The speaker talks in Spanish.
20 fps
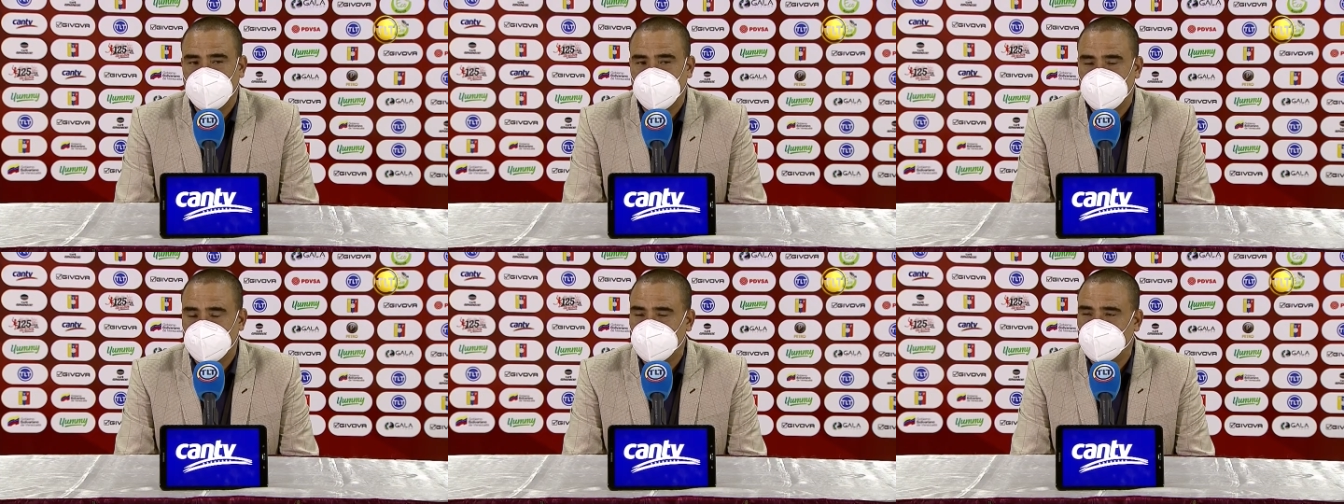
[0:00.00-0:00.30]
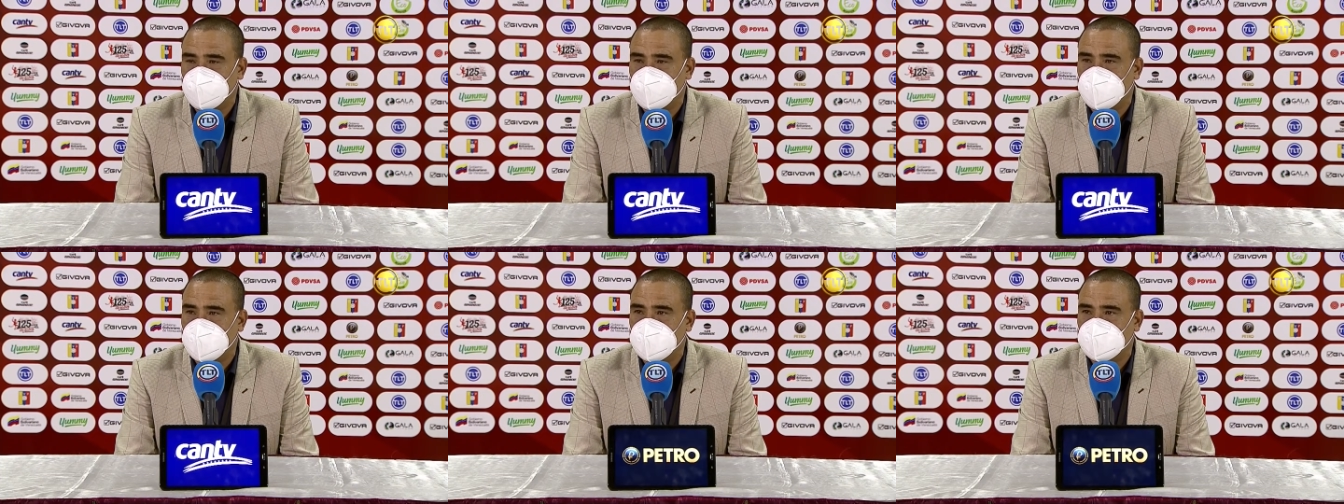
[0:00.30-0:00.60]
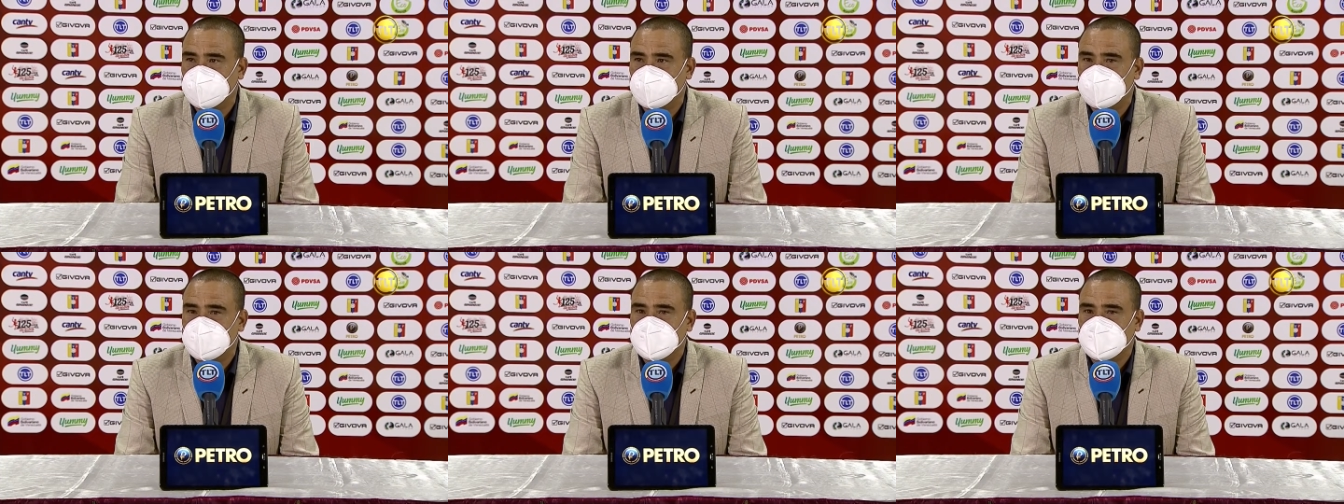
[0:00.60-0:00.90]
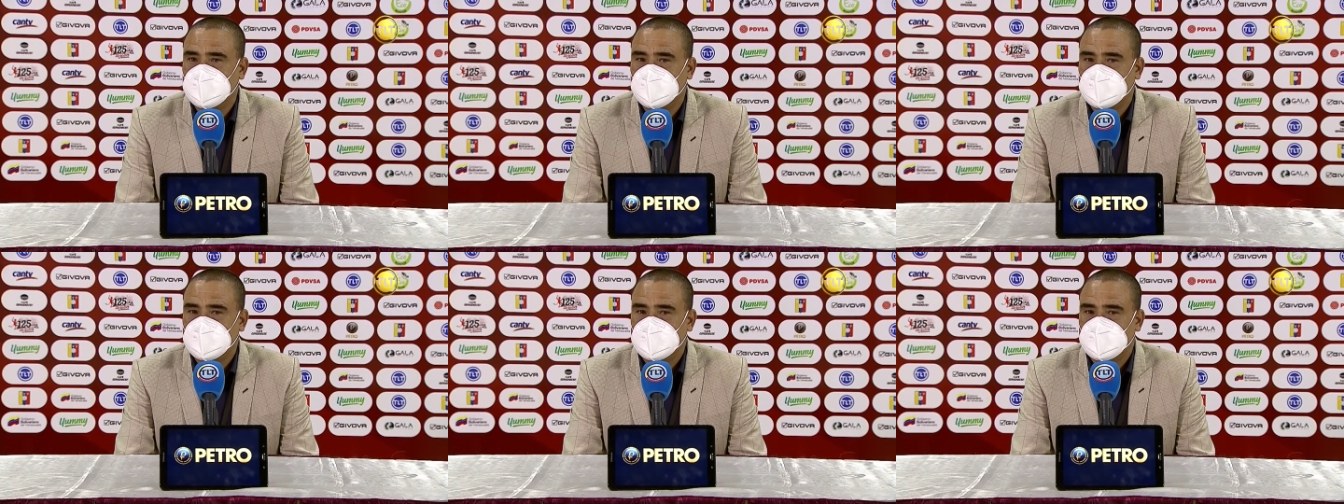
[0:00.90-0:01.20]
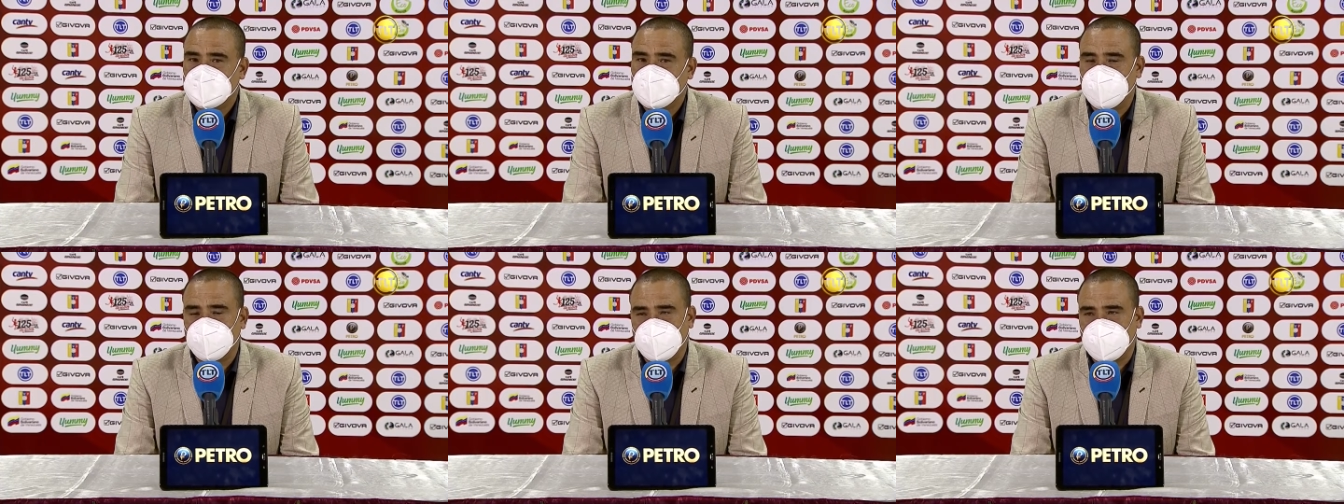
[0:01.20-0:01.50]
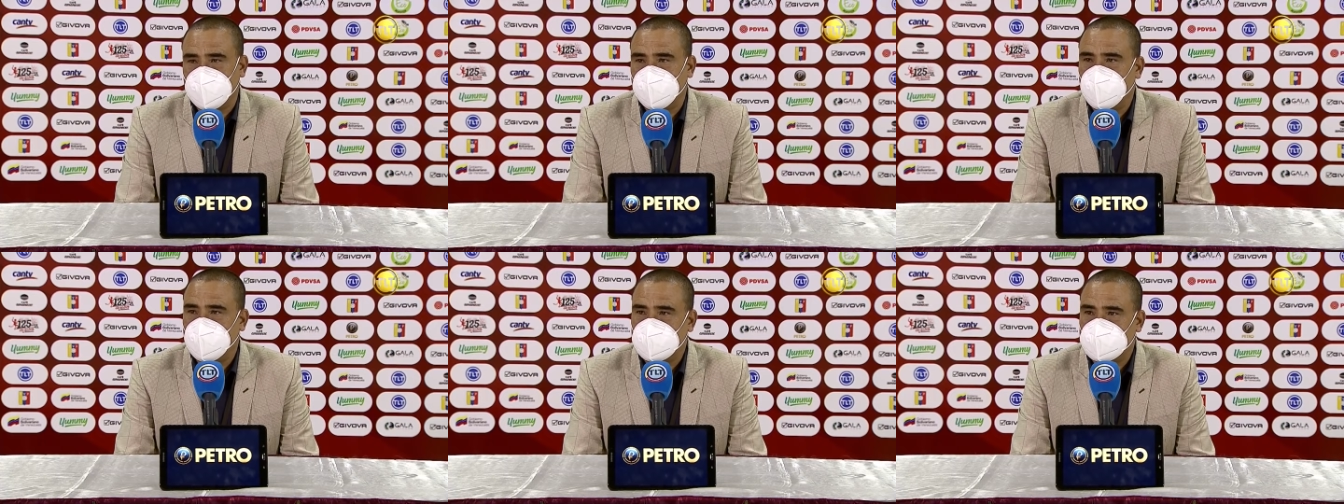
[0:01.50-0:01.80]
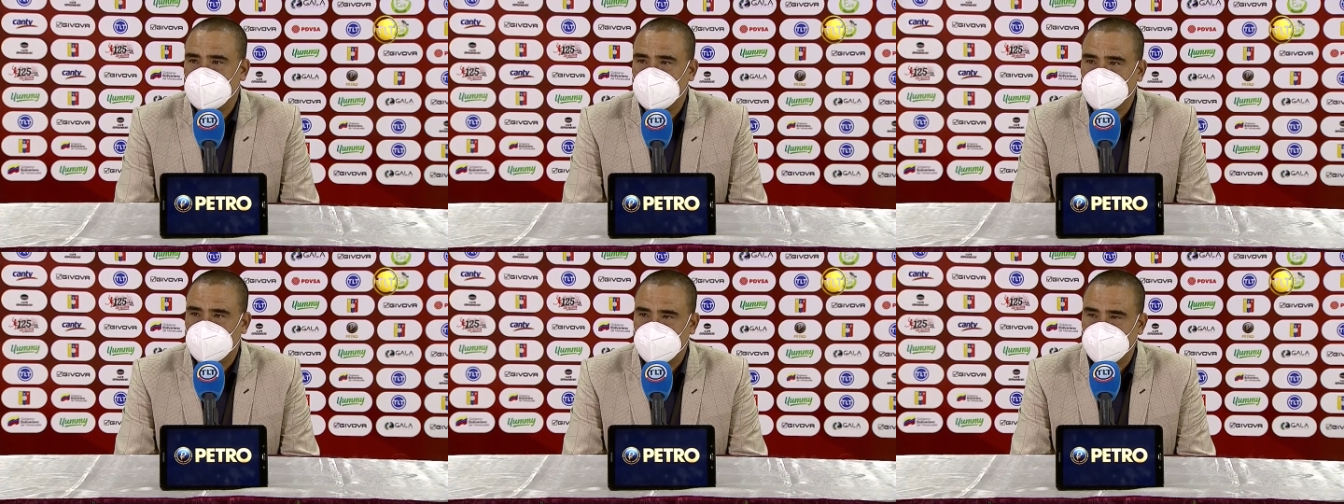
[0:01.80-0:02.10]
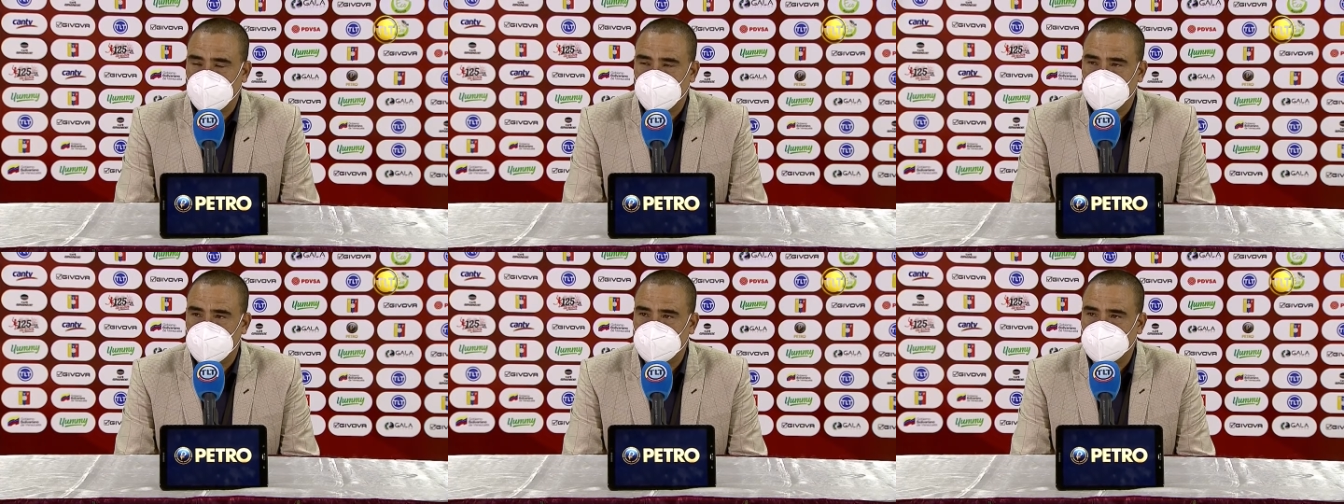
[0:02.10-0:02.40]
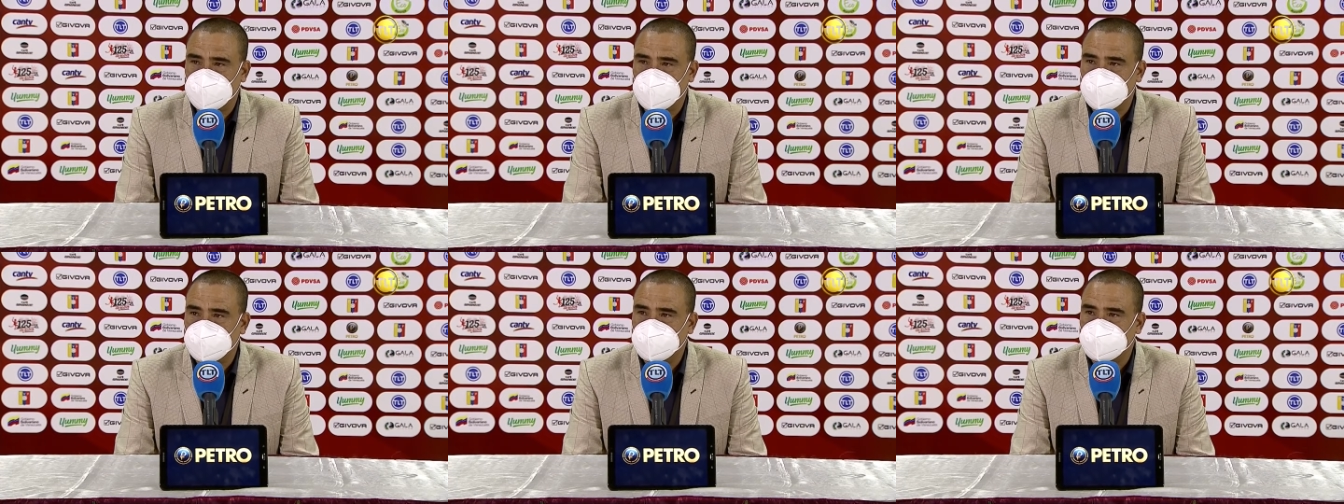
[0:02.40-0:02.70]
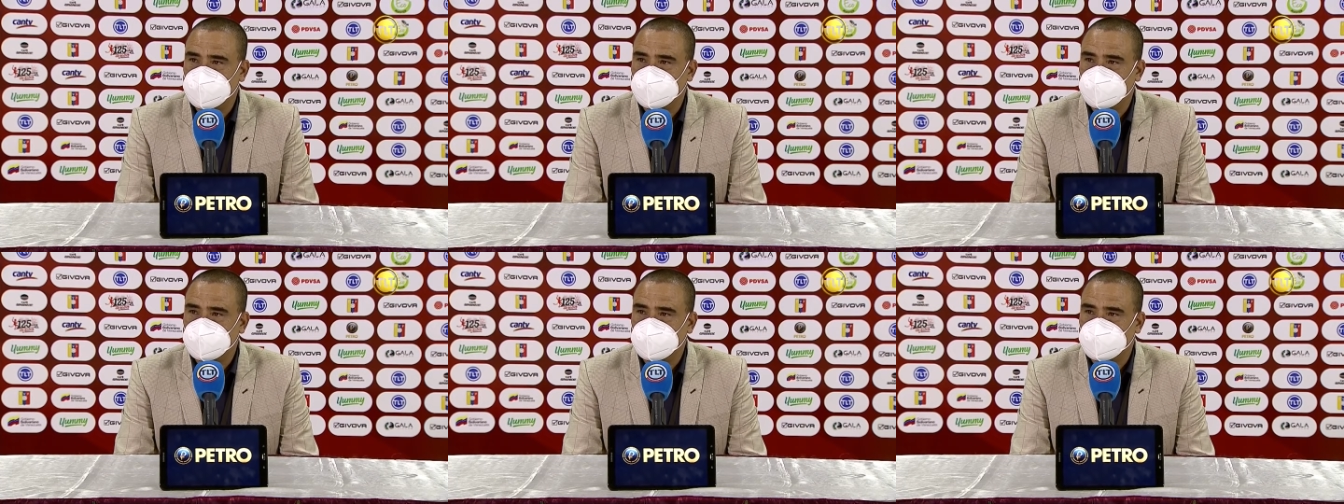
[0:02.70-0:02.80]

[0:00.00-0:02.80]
hoy con 10 corrimos hasta el último minuto.